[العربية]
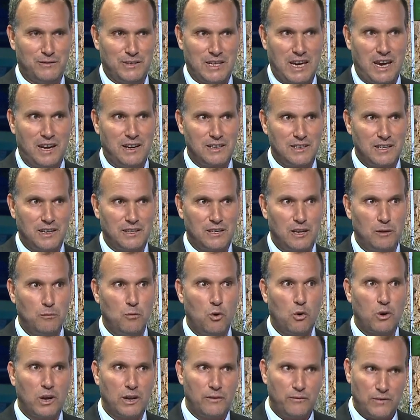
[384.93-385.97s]
افتعلت هذا
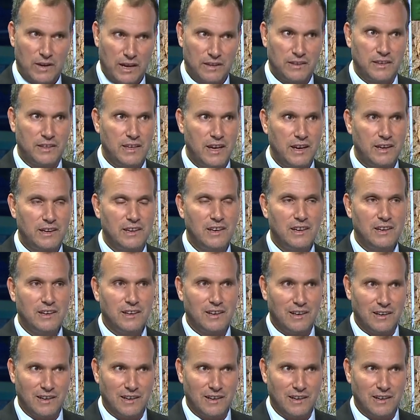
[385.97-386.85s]
الموقف انذاك